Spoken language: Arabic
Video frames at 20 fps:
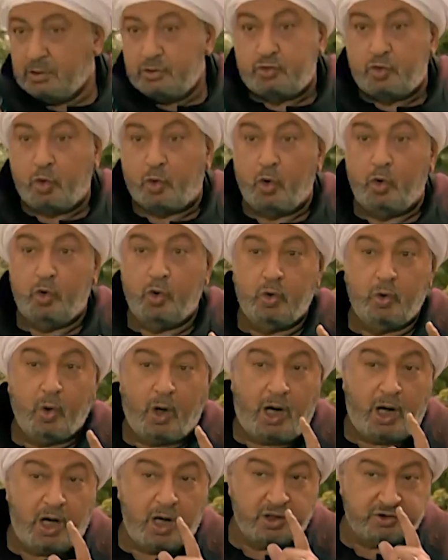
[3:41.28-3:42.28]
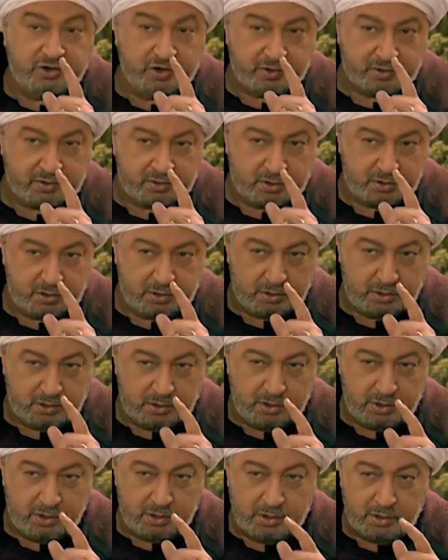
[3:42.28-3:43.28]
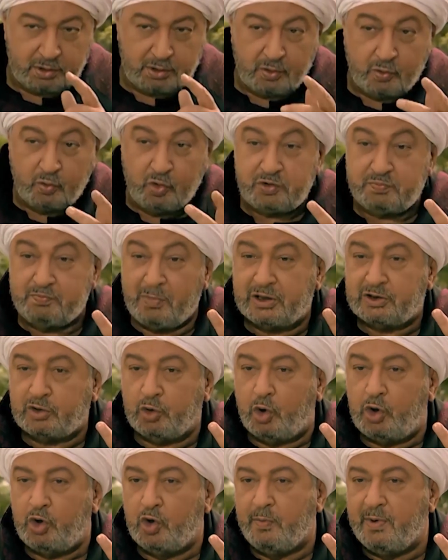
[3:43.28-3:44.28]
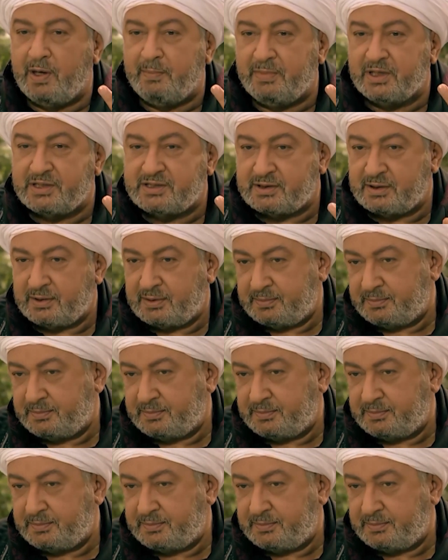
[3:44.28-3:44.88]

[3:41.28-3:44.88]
تقولوا له حاضر وتمطلوه يومين بس